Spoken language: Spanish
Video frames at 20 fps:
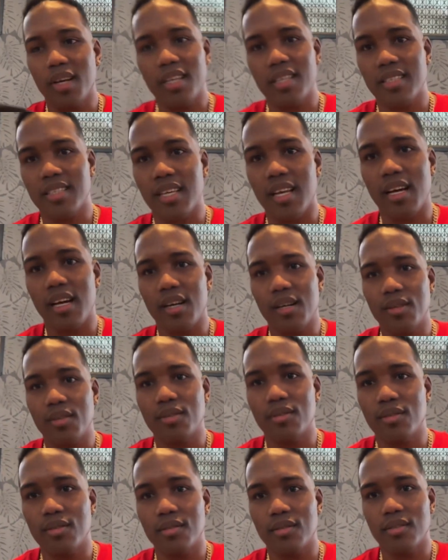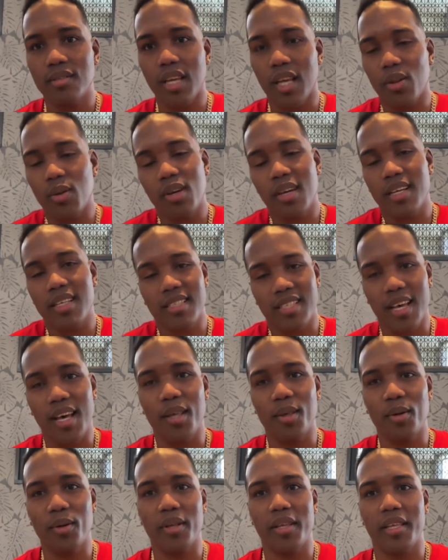Ya, lo estás diciendo. Ya estoy
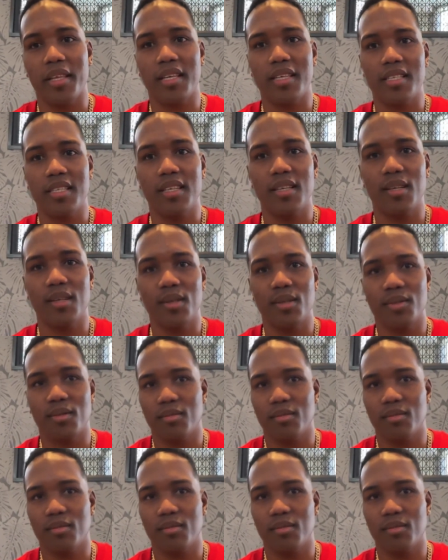cansado de decirlo.